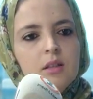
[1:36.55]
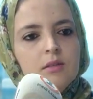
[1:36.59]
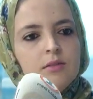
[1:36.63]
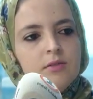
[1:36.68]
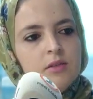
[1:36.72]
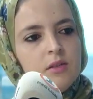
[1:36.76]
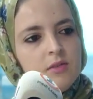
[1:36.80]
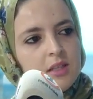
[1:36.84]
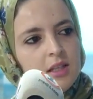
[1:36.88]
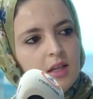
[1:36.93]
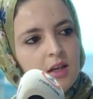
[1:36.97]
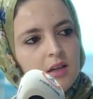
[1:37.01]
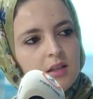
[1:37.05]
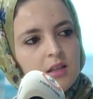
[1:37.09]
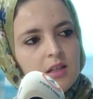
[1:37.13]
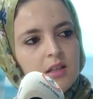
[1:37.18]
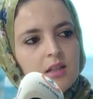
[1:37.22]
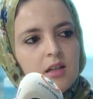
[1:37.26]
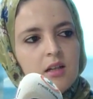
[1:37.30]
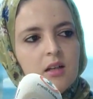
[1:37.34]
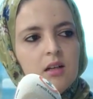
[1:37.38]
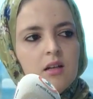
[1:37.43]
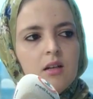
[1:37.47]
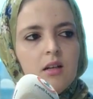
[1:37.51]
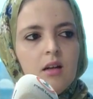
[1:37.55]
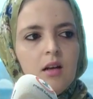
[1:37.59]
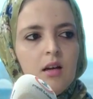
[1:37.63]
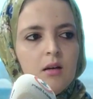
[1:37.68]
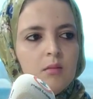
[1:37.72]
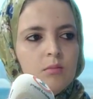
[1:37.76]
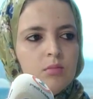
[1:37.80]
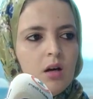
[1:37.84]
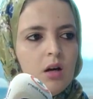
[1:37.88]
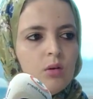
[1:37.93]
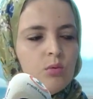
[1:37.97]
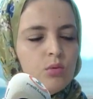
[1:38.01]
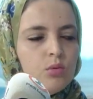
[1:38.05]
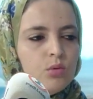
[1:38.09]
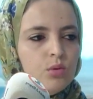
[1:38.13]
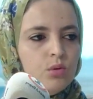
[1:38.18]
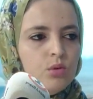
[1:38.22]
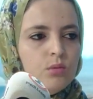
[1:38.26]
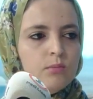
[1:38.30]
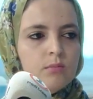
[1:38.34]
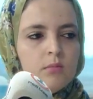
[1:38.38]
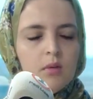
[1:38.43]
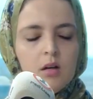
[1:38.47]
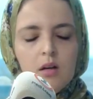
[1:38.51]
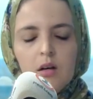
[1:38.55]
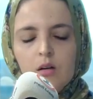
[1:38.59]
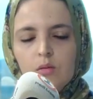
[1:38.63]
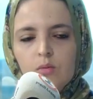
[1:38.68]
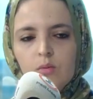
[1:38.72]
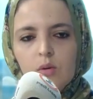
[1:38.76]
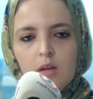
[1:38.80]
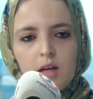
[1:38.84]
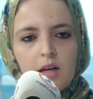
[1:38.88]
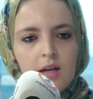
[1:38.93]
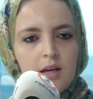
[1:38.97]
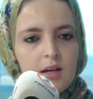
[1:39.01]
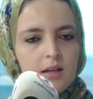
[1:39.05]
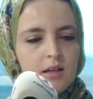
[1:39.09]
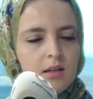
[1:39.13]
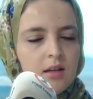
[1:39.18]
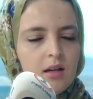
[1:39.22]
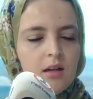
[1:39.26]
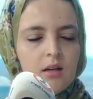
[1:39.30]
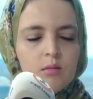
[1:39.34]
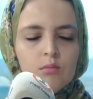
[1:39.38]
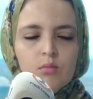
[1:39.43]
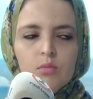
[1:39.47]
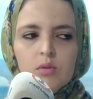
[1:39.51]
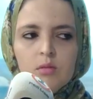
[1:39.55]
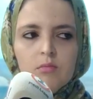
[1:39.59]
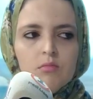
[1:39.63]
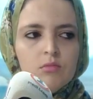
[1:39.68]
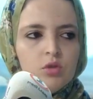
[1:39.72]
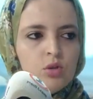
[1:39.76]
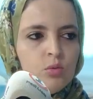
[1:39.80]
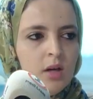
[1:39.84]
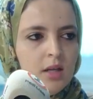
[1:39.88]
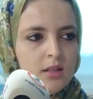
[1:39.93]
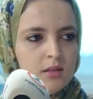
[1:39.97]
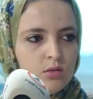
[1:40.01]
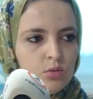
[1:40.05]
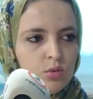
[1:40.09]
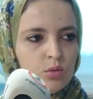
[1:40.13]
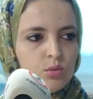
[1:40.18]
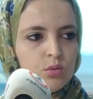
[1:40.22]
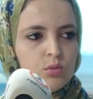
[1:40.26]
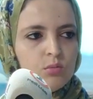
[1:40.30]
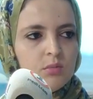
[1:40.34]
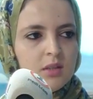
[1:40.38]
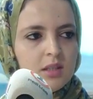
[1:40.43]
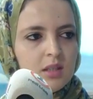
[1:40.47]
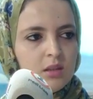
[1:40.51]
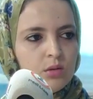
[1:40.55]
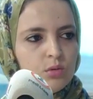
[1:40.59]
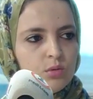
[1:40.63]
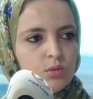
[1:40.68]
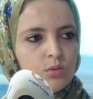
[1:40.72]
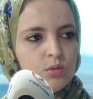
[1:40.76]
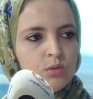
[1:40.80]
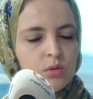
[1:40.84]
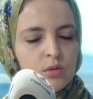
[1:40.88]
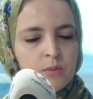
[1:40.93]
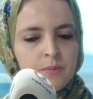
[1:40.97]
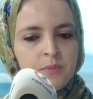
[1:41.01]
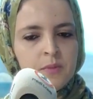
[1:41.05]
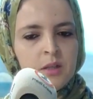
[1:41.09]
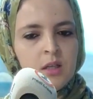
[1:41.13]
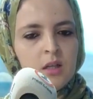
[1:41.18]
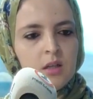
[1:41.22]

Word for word: في نفس العائله الاب او الام او الخاله شي واحد سورتو ملي كيكون